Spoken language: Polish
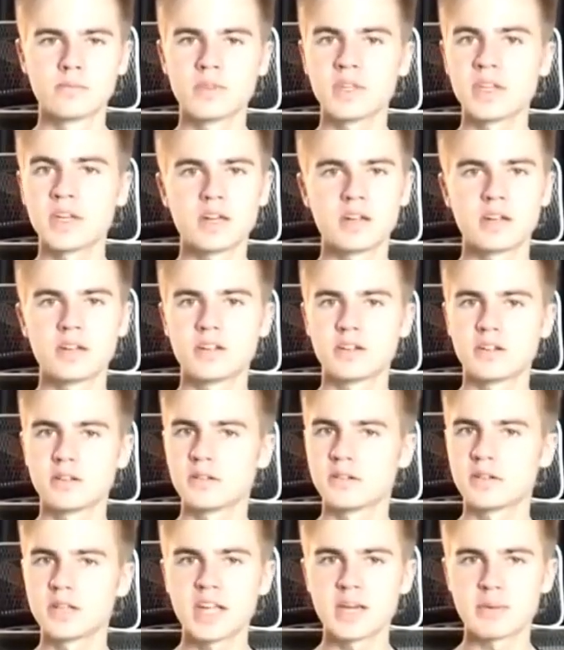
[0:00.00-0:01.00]
Nie,
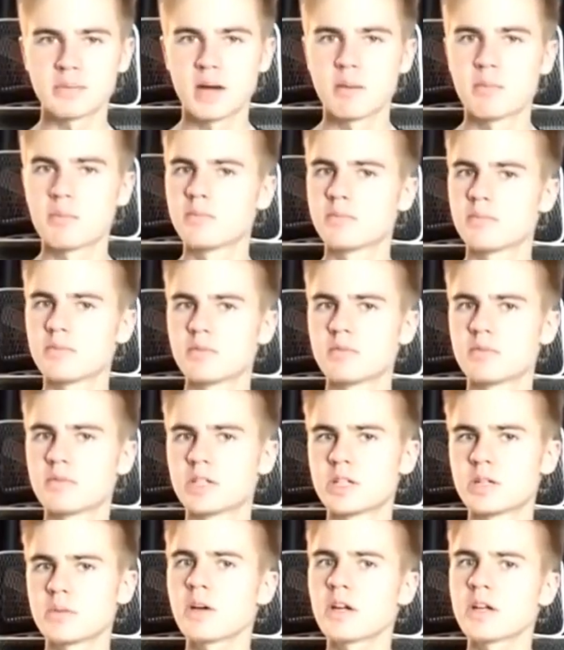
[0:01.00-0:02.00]
nie mam.
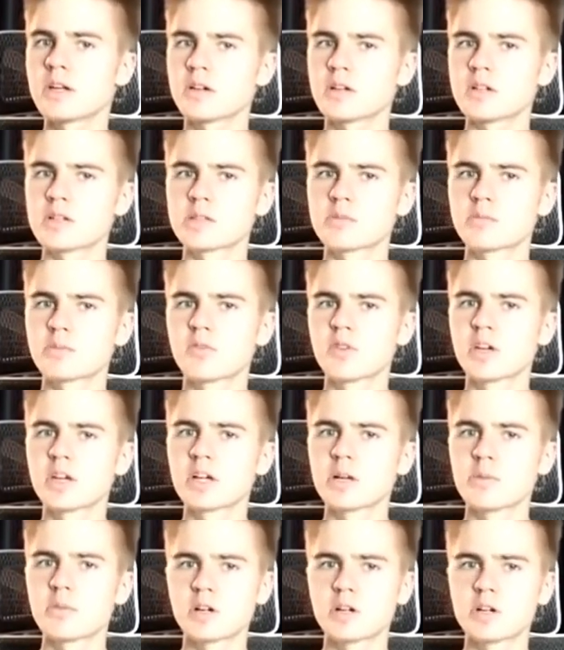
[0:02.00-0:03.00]
Trzymanie osób
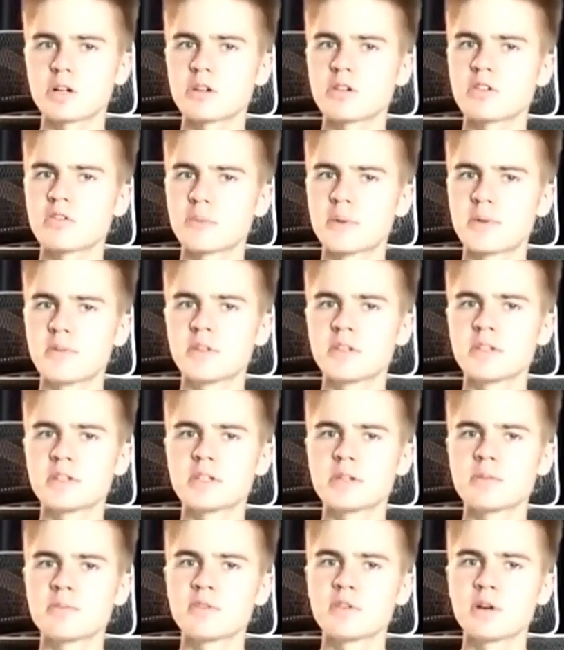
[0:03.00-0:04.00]
twojego pokroju w
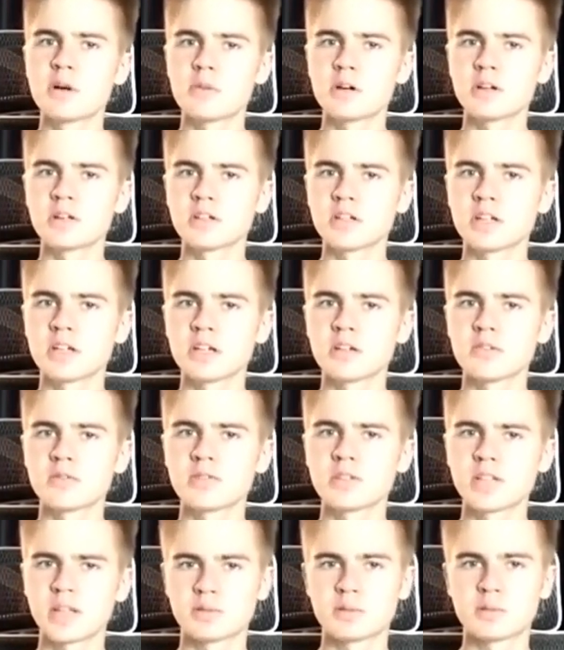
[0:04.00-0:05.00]
piwnicy było modne
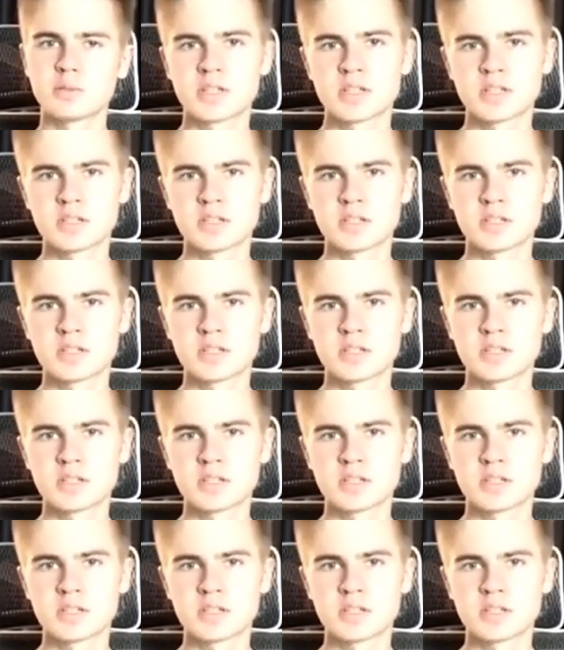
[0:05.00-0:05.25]
w tamtym